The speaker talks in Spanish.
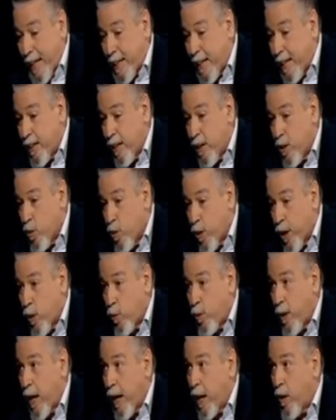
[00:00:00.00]
latín no
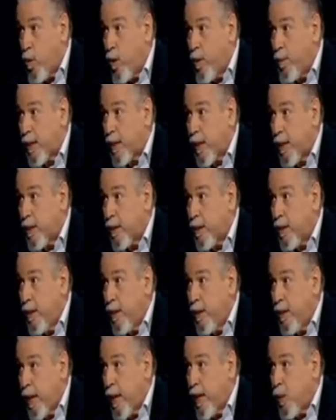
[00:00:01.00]
era una lengua matriz,
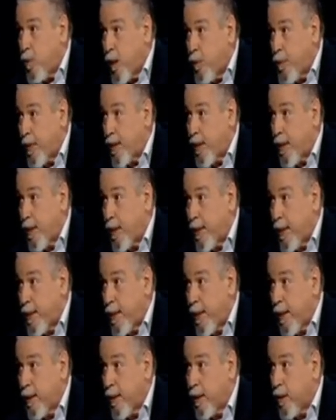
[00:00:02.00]
que era una mezcla de
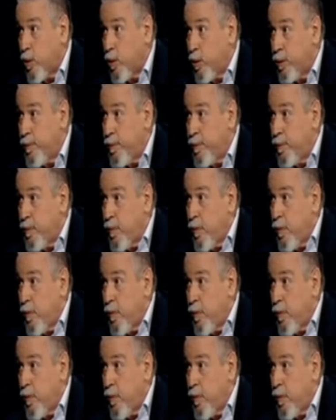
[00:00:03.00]
céltico,